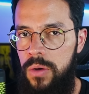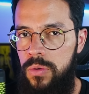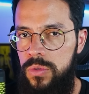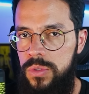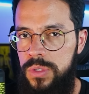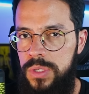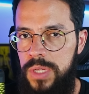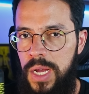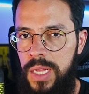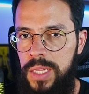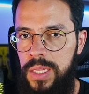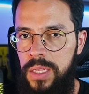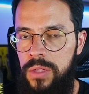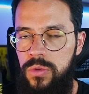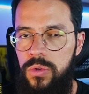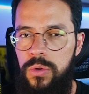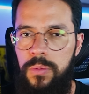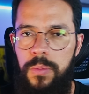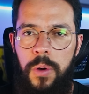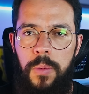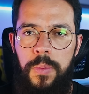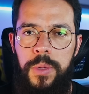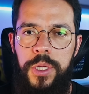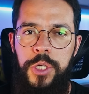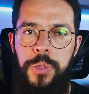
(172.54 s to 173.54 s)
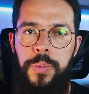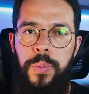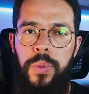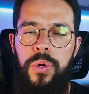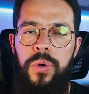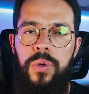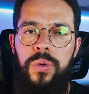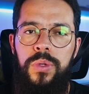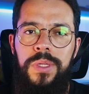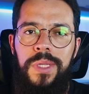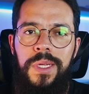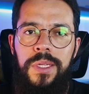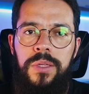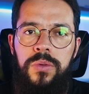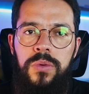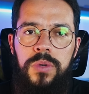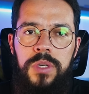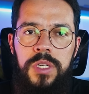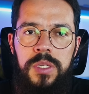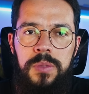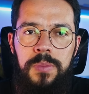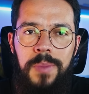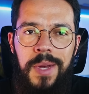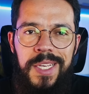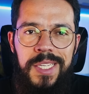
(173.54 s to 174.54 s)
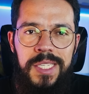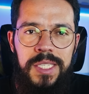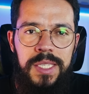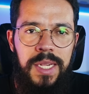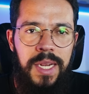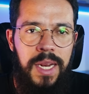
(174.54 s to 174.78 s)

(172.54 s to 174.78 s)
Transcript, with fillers: usada normalmente por lutadores mais